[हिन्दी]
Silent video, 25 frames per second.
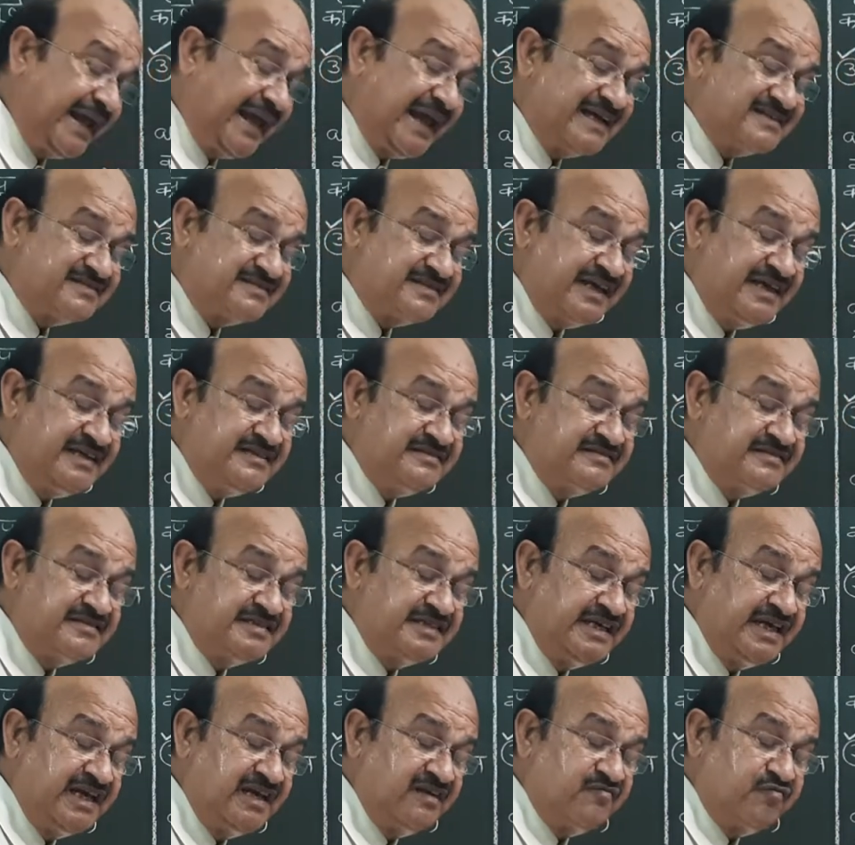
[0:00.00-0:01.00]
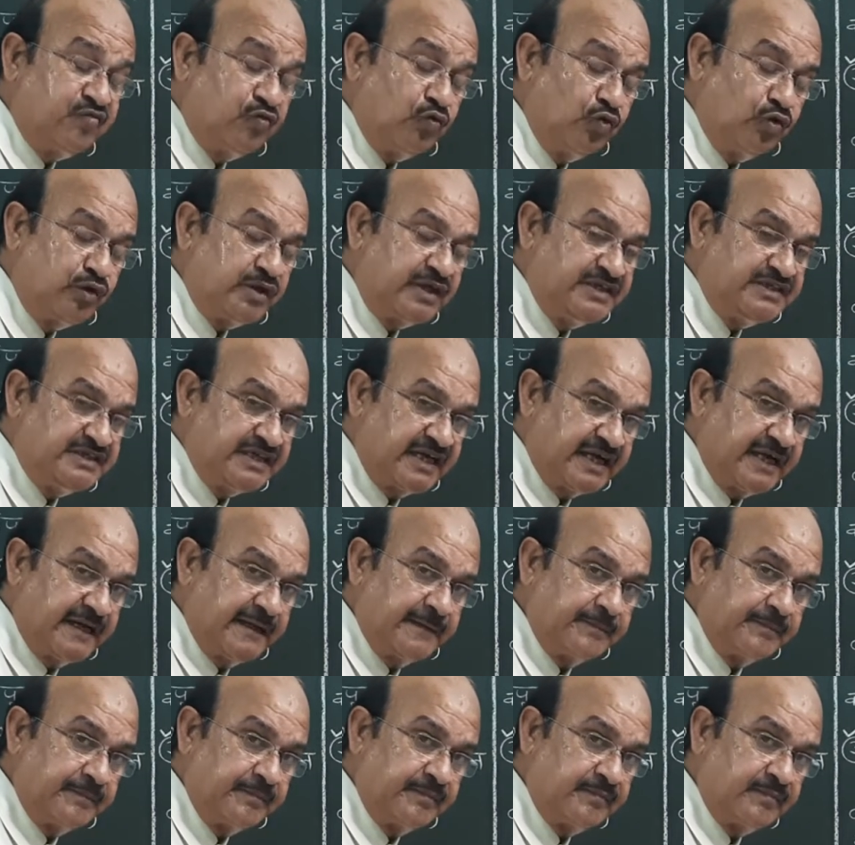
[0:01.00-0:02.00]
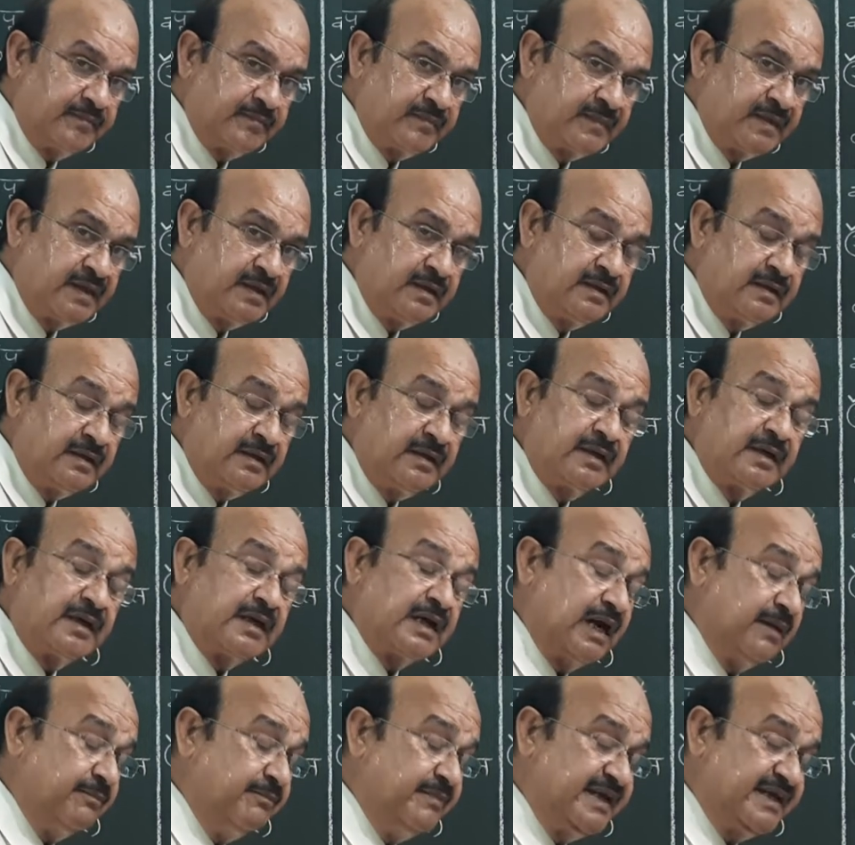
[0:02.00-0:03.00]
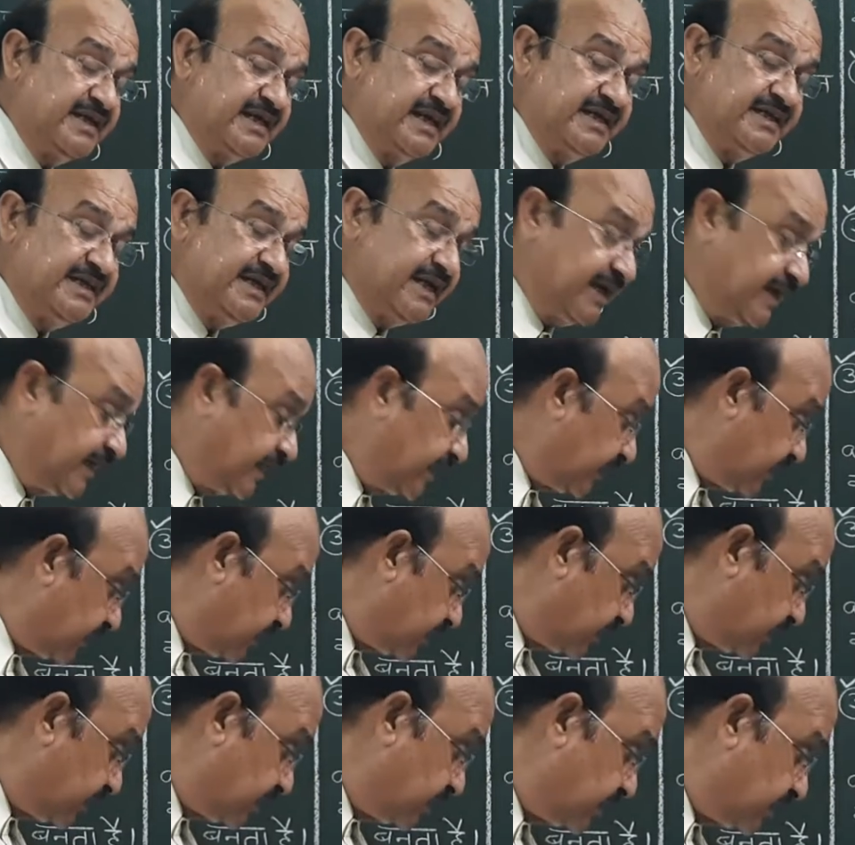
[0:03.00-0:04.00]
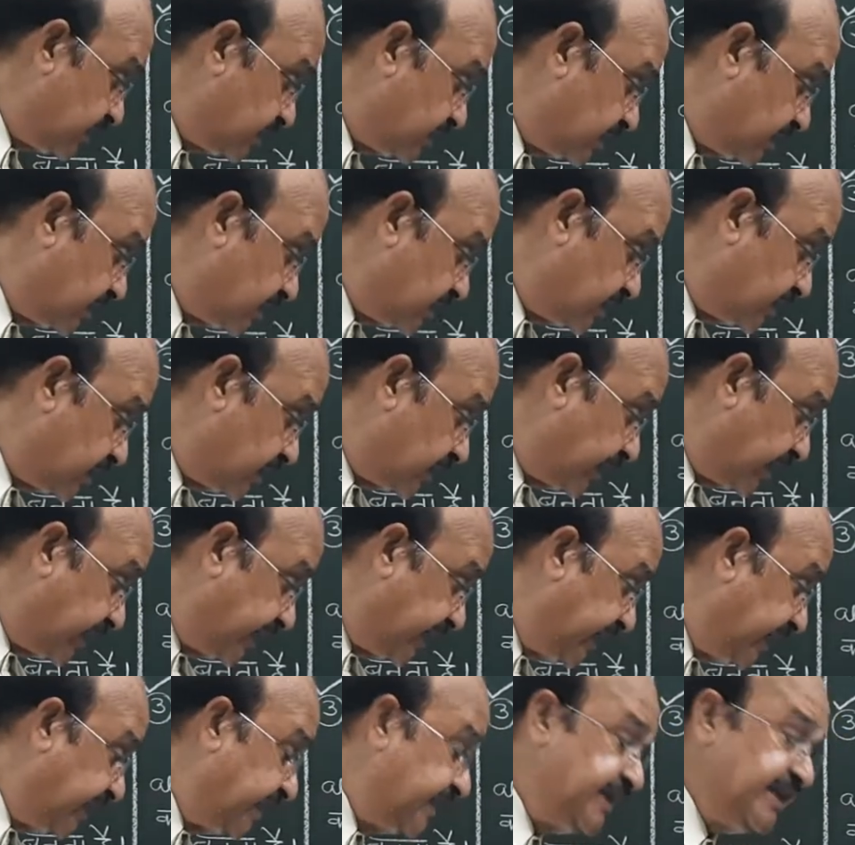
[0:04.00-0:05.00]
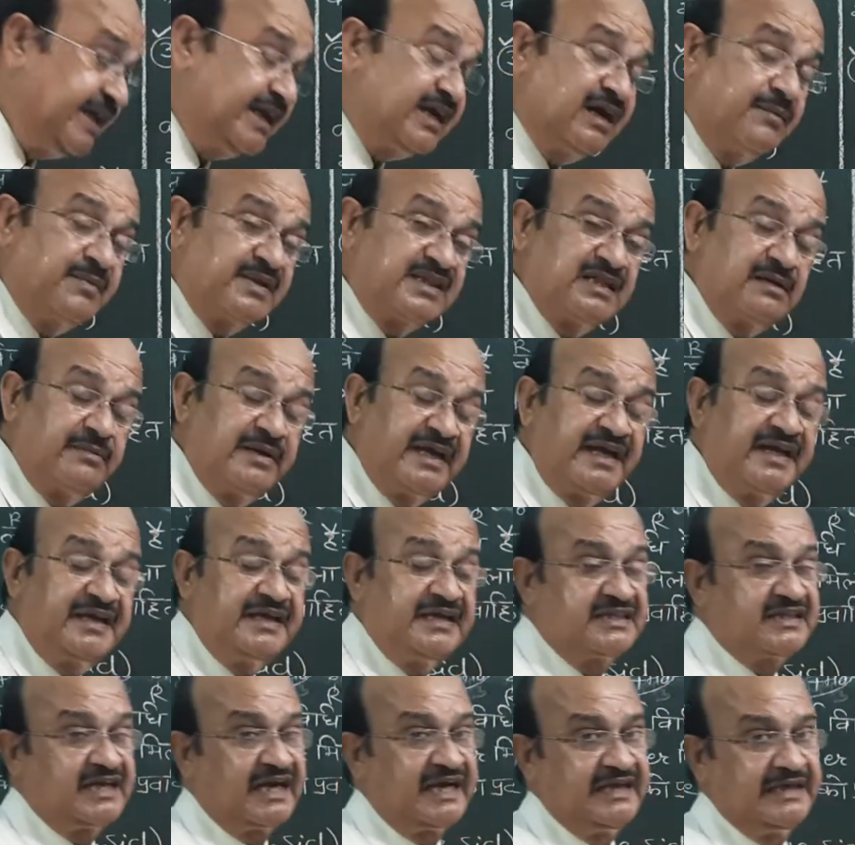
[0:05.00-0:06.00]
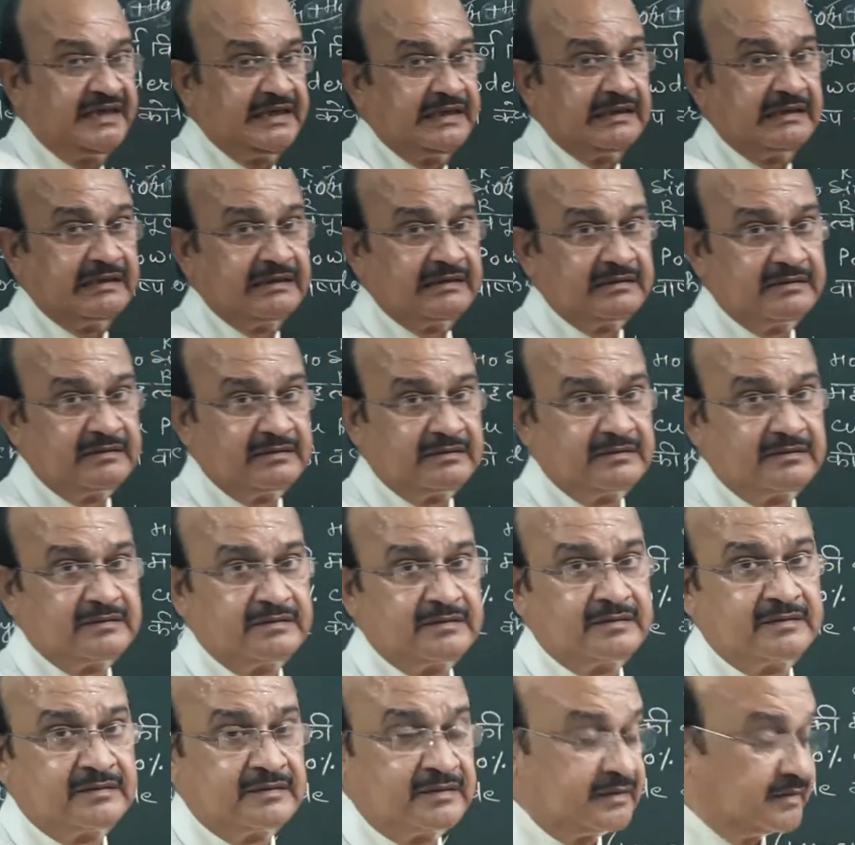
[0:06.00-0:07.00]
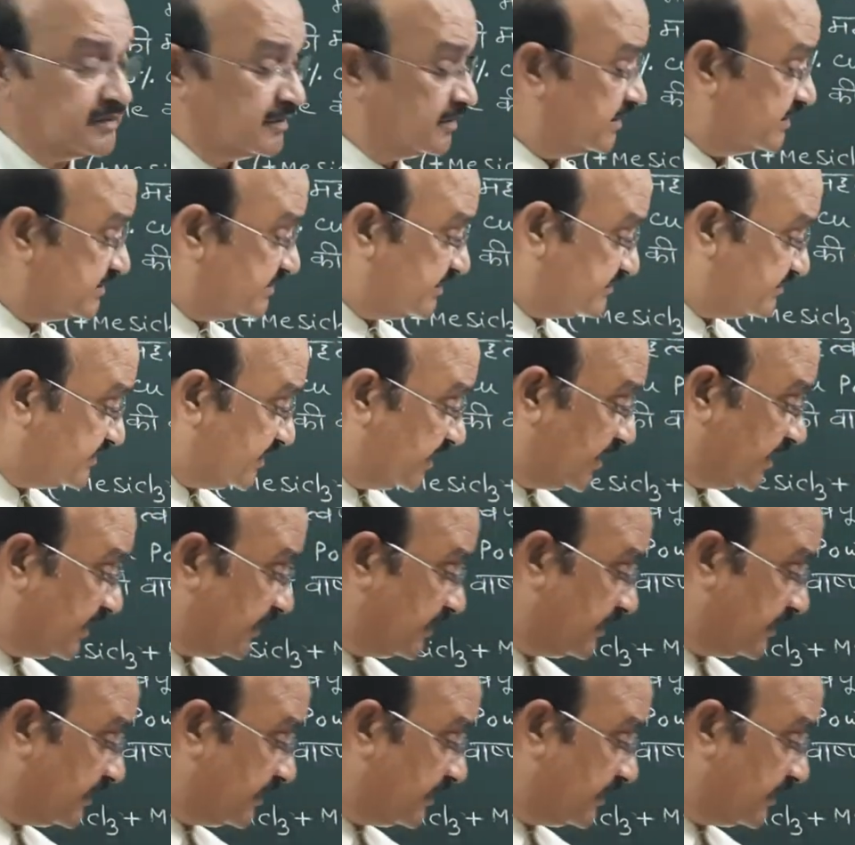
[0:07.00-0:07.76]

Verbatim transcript: एस आई सी एल फोर की जगह काम में क्या लिया है ईटी e का मतलब है इथाइल दिस इज द